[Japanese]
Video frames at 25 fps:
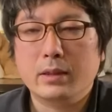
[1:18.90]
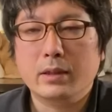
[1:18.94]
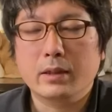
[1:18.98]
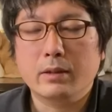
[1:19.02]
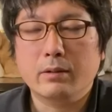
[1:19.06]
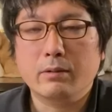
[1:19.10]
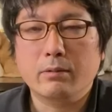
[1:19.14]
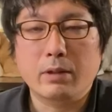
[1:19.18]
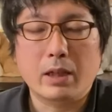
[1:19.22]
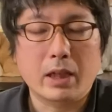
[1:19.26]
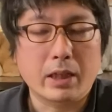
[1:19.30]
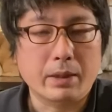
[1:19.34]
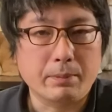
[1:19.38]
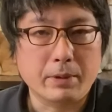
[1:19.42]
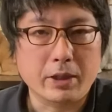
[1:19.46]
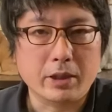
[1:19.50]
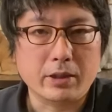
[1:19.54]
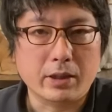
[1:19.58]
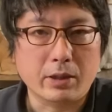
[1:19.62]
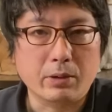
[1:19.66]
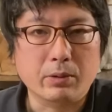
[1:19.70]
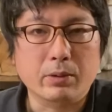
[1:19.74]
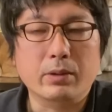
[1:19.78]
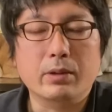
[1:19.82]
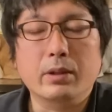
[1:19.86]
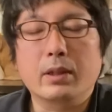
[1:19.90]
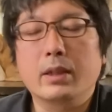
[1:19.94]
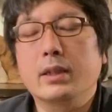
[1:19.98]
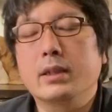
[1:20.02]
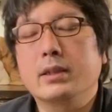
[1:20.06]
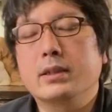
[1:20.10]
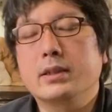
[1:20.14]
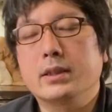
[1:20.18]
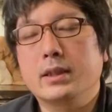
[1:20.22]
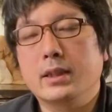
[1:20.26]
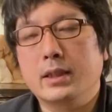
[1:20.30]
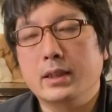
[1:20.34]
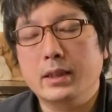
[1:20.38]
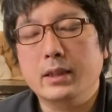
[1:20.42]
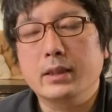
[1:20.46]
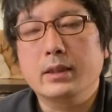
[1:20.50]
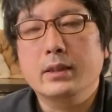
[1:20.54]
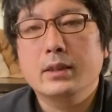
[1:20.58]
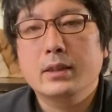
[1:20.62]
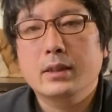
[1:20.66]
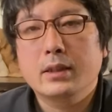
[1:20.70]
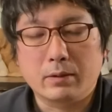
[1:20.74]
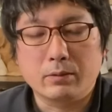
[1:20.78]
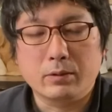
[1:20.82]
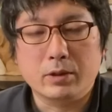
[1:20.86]
分かりましたよって話で
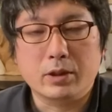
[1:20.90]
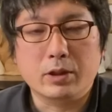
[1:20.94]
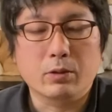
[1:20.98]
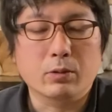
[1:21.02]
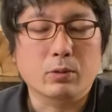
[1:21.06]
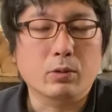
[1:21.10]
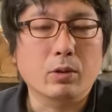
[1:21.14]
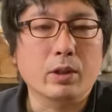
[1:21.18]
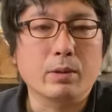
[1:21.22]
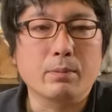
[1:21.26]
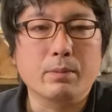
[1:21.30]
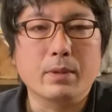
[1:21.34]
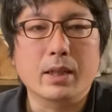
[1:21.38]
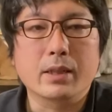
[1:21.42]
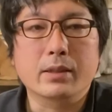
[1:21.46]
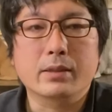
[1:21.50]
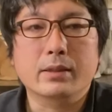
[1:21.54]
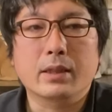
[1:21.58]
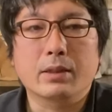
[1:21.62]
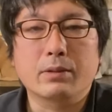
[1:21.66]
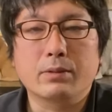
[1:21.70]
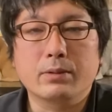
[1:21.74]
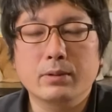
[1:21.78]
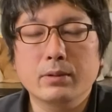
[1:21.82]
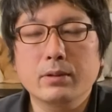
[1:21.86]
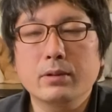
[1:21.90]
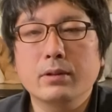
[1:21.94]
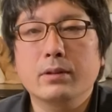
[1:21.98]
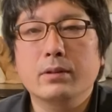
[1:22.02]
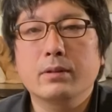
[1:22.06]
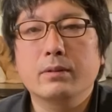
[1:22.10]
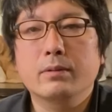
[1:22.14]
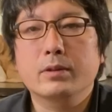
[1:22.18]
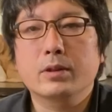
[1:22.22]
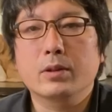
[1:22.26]
うちのトリマースタッフの